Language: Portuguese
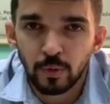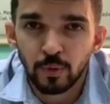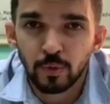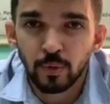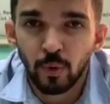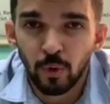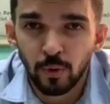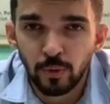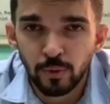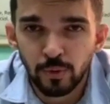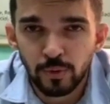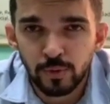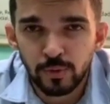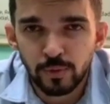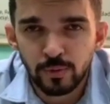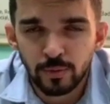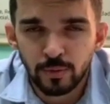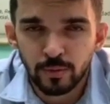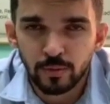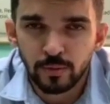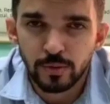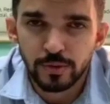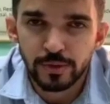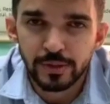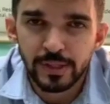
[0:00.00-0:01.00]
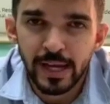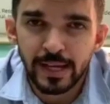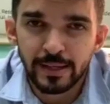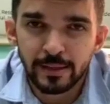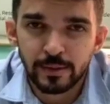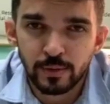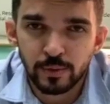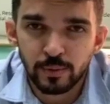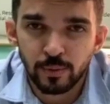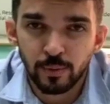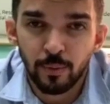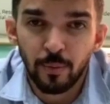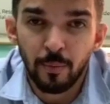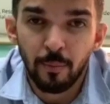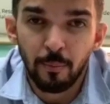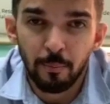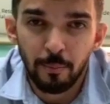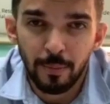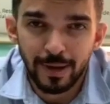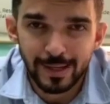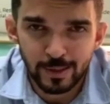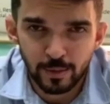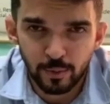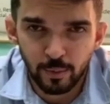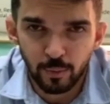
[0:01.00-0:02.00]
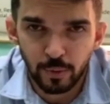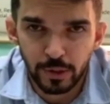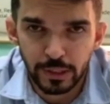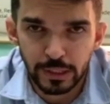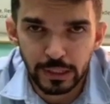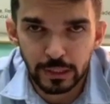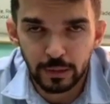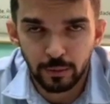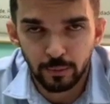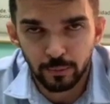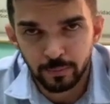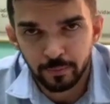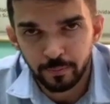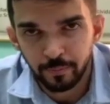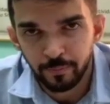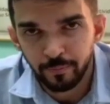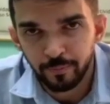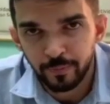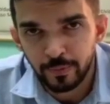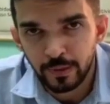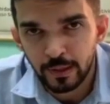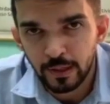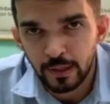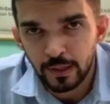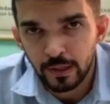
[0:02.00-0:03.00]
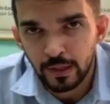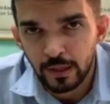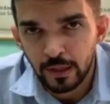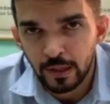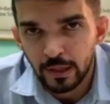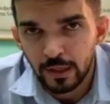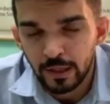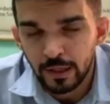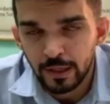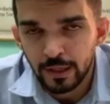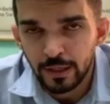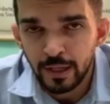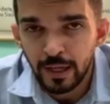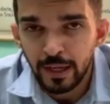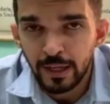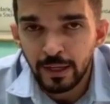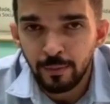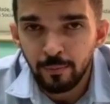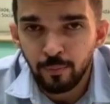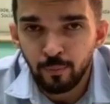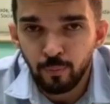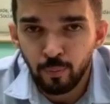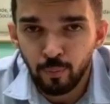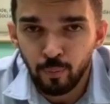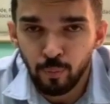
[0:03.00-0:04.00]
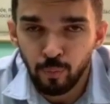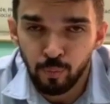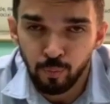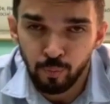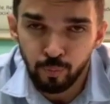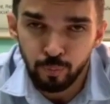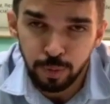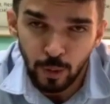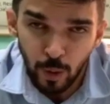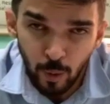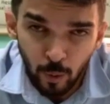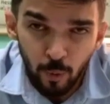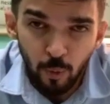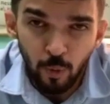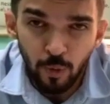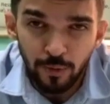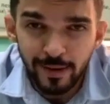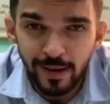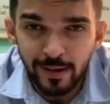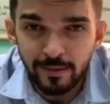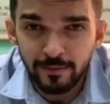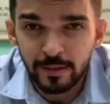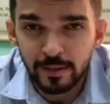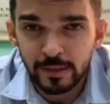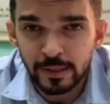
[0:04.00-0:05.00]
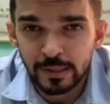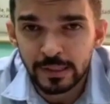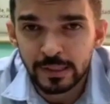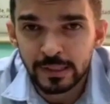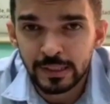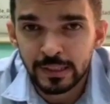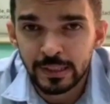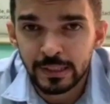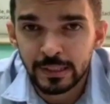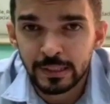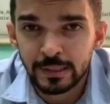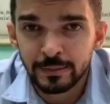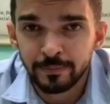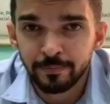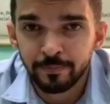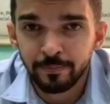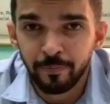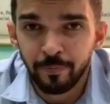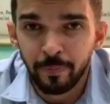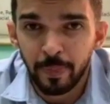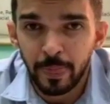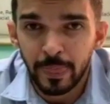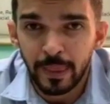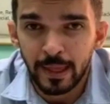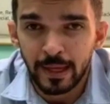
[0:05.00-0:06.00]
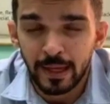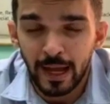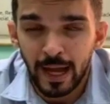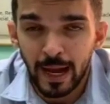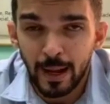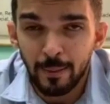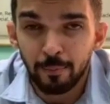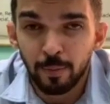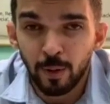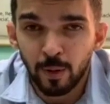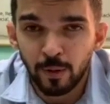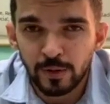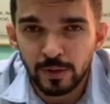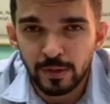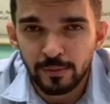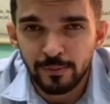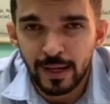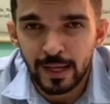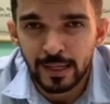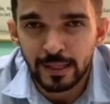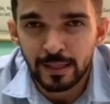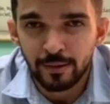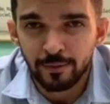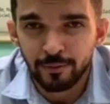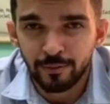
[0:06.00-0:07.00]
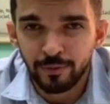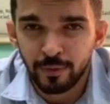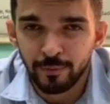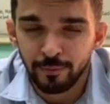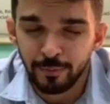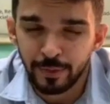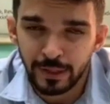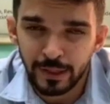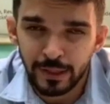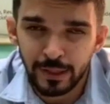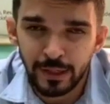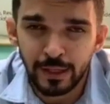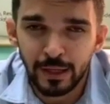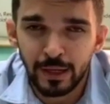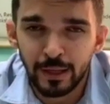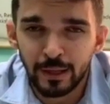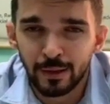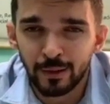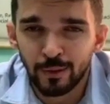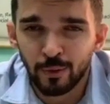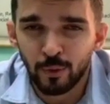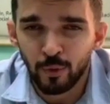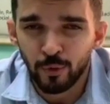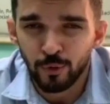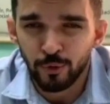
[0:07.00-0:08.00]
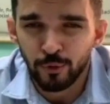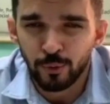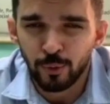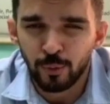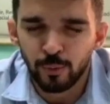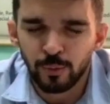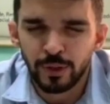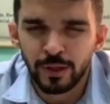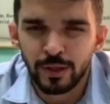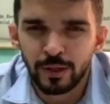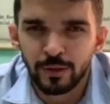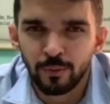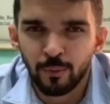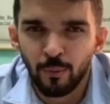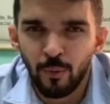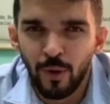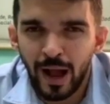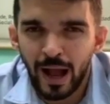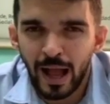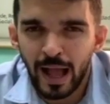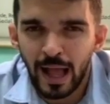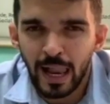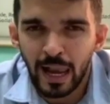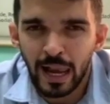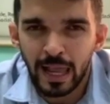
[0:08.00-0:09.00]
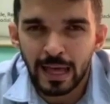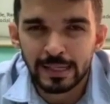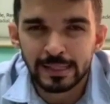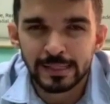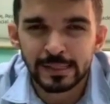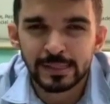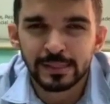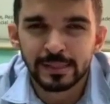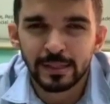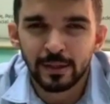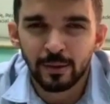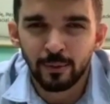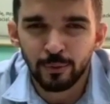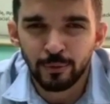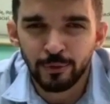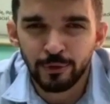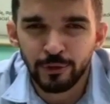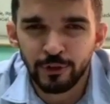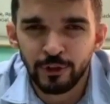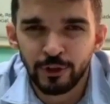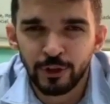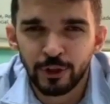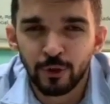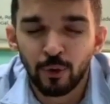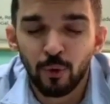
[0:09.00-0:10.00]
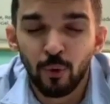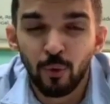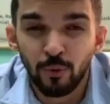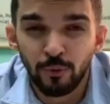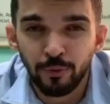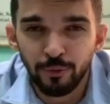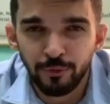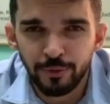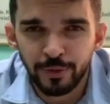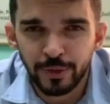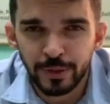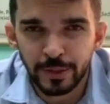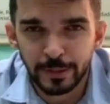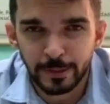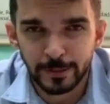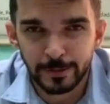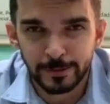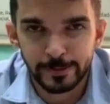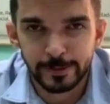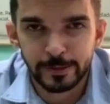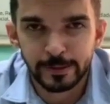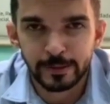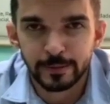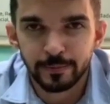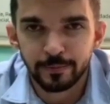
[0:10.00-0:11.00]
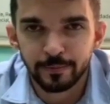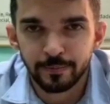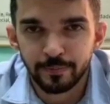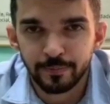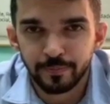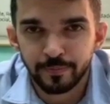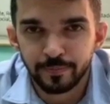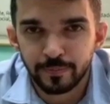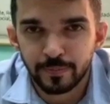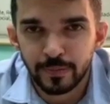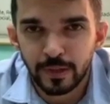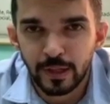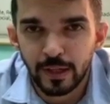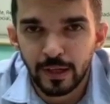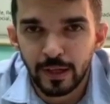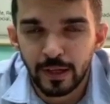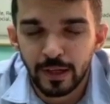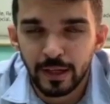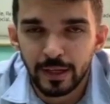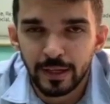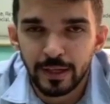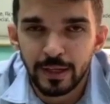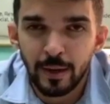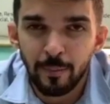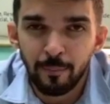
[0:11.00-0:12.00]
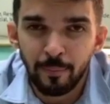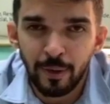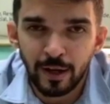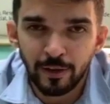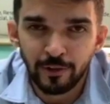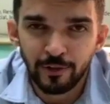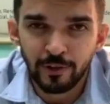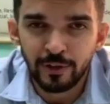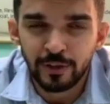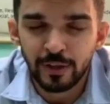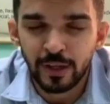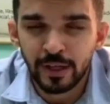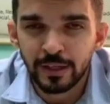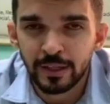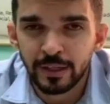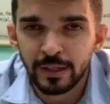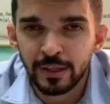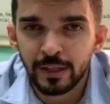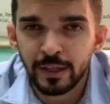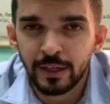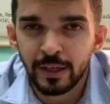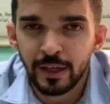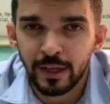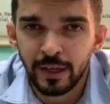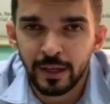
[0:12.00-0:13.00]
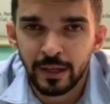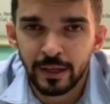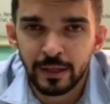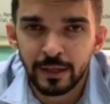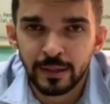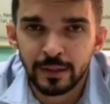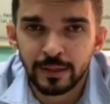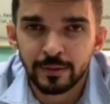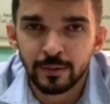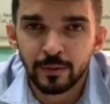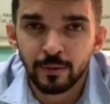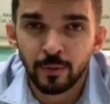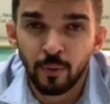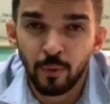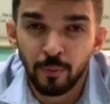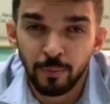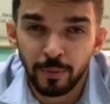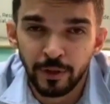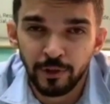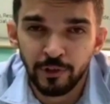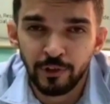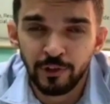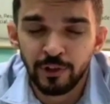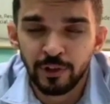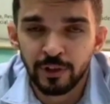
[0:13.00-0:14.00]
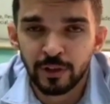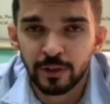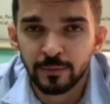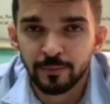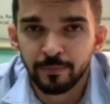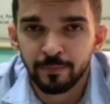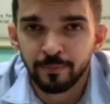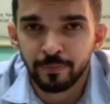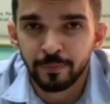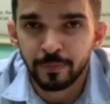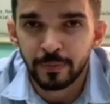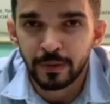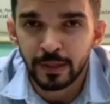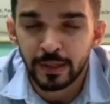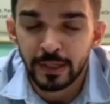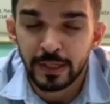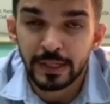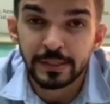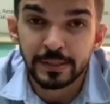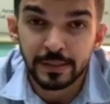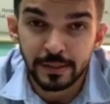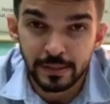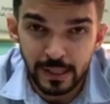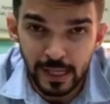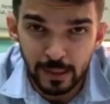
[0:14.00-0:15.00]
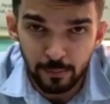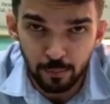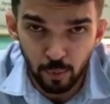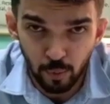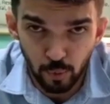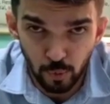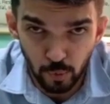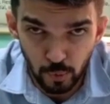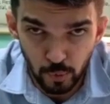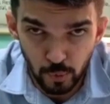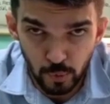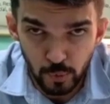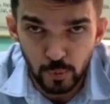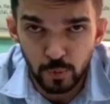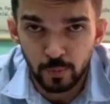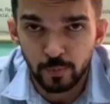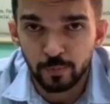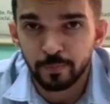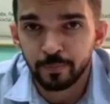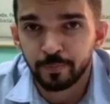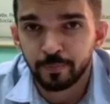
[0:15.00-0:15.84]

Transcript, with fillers: todos do sexo masculino, e ele procurava se aproximar da família, construir uma relação de confiança, e a partir daí ele cometia esses abusos.